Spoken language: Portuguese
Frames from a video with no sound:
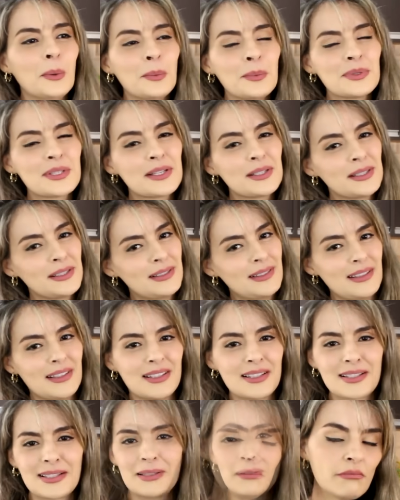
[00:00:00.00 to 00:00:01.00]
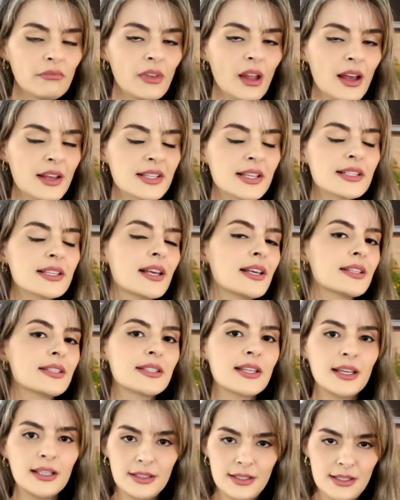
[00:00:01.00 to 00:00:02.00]
Com certeza. Essas
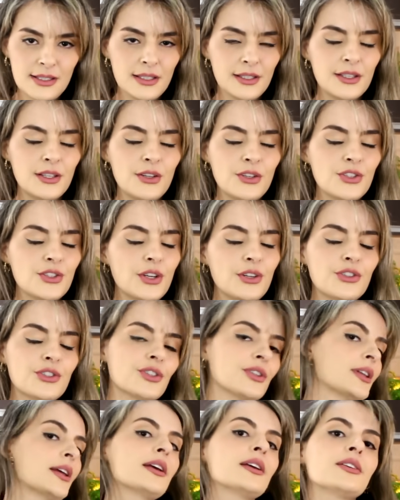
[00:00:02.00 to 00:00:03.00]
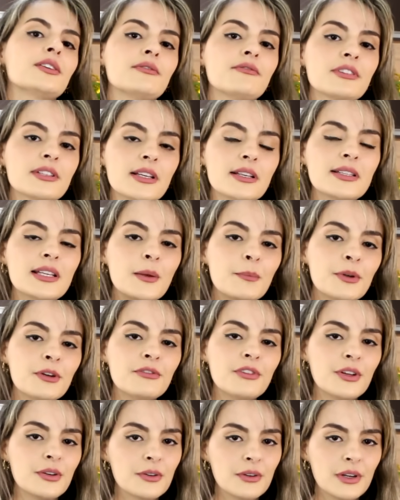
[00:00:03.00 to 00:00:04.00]
receitas aqui, gente, né, que vocês sempre
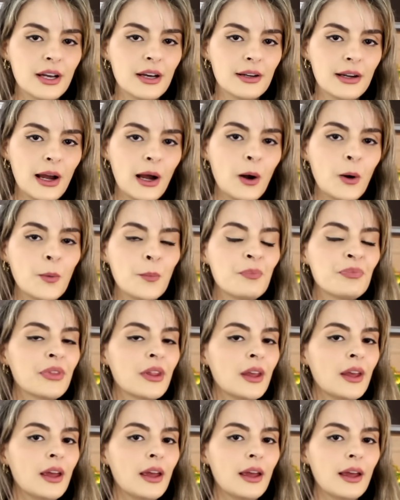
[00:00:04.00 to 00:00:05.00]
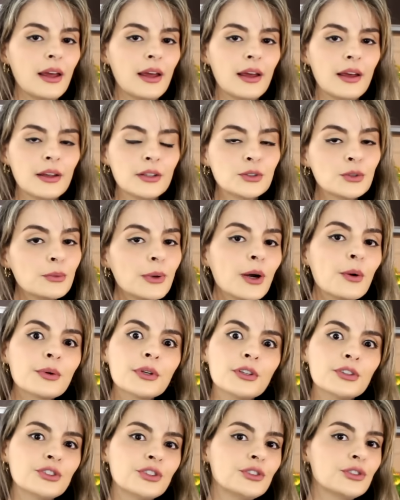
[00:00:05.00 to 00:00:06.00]
veem no canal, é, não é o
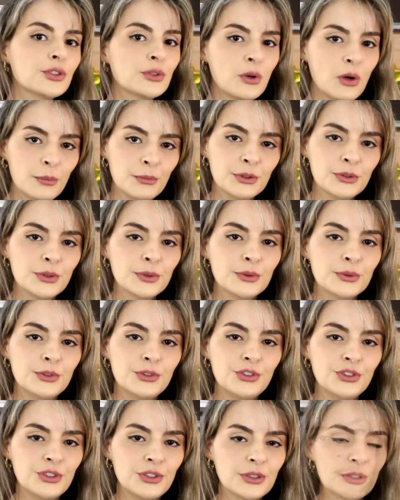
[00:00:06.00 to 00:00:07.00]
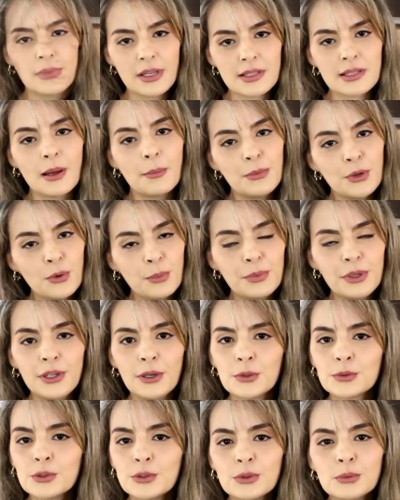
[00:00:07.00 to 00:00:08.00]
que a gente come todo dia. Mas na minha
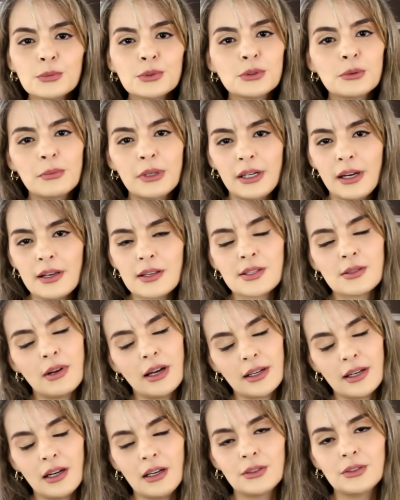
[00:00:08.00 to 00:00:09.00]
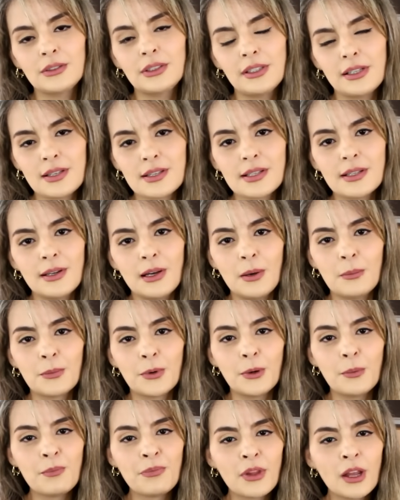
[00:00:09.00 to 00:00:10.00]
opinião, todo mundo merece um agrado desse, né,
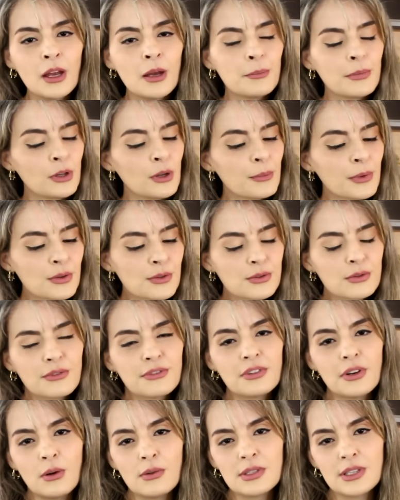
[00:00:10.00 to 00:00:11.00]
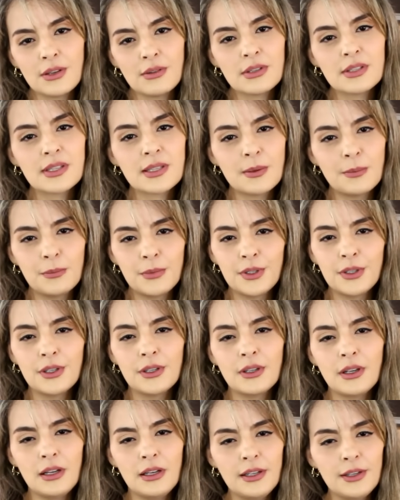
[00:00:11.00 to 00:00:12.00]
amor? Pelo menos no finalzinho de
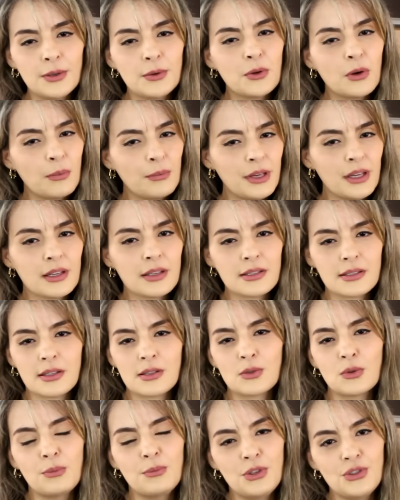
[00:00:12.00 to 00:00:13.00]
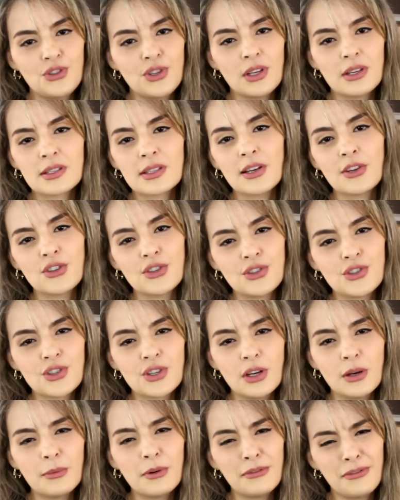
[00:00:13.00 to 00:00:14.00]
semana ali, comer essas comidinhas que a
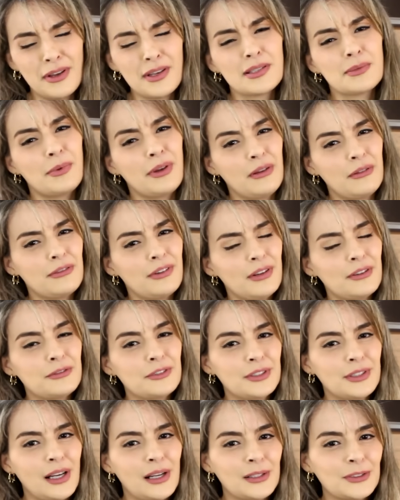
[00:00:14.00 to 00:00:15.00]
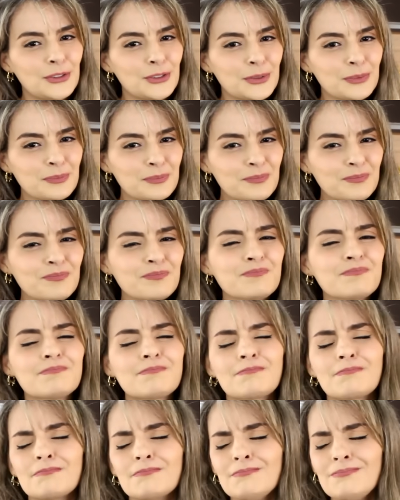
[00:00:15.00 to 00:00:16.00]
gente ama faz bem, fala a verdade. Ah, com
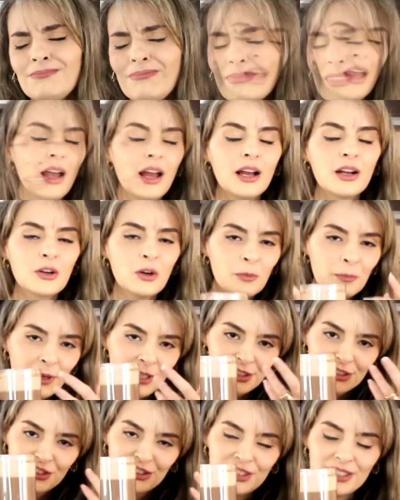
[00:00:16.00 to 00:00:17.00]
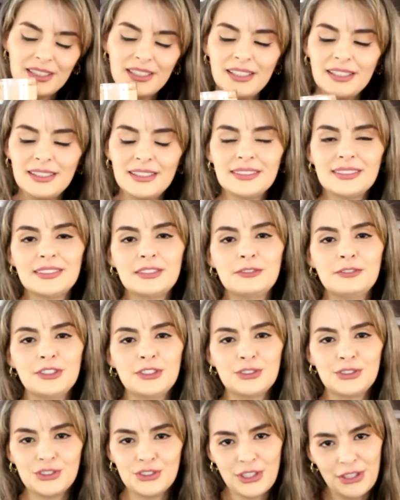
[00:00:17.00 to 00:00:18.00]
certeza, né? Compartilha aí esse
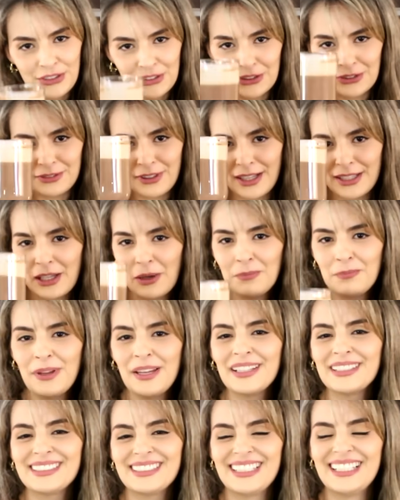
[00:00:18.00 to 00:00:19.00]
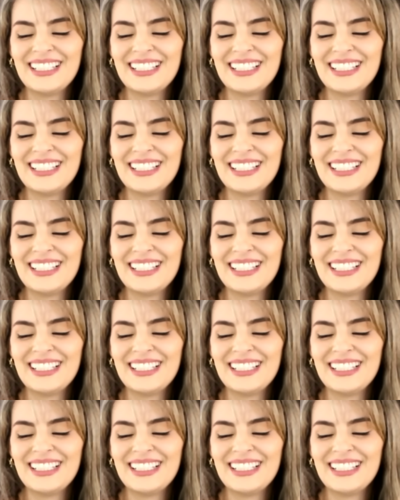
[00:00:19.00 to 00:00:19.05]
vídeo, gente. Vale a pena.